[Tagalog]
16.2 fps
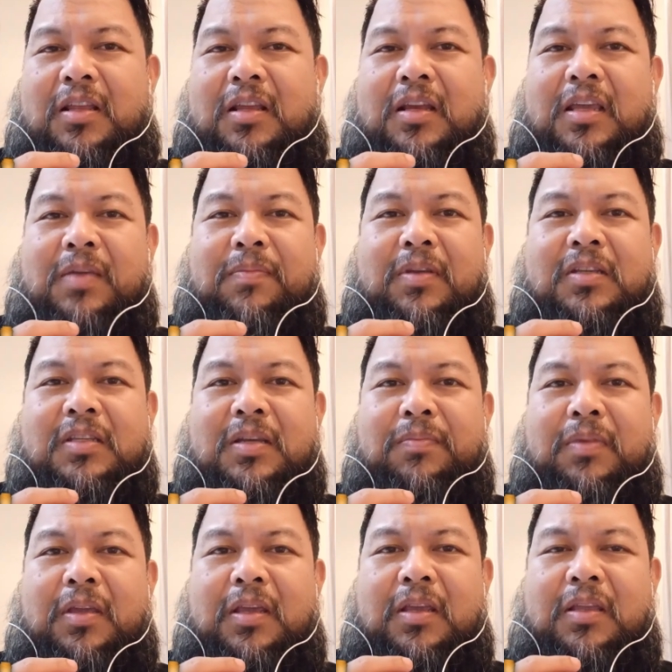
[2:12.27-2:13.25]
Nang ibig
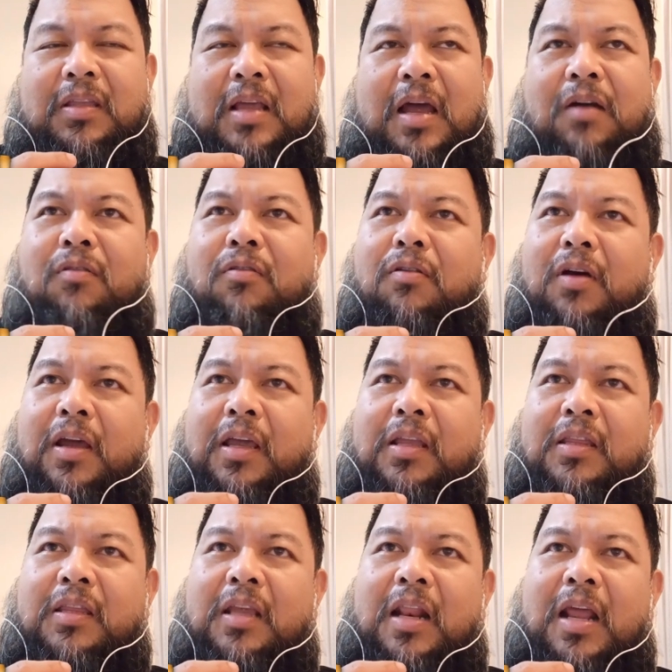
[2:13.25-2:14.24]
sabihin, ako
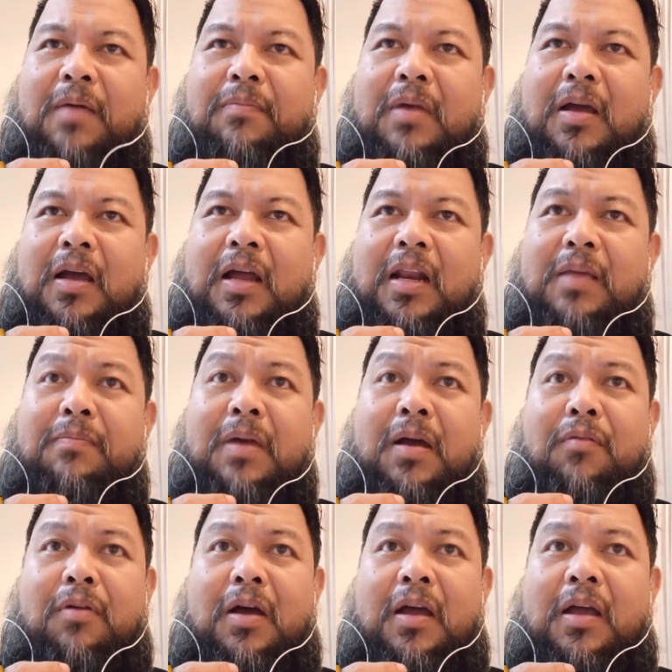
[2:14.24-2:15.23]
ay hindi lamang
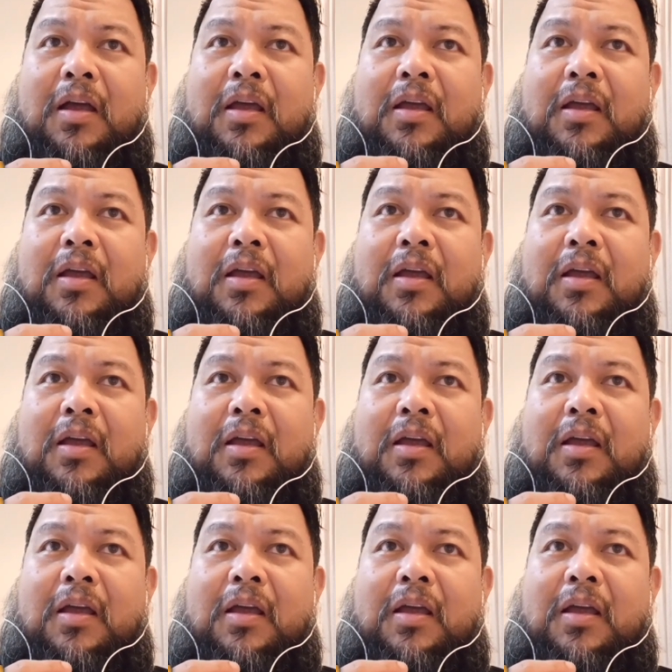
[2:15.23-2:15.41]
halimbawa,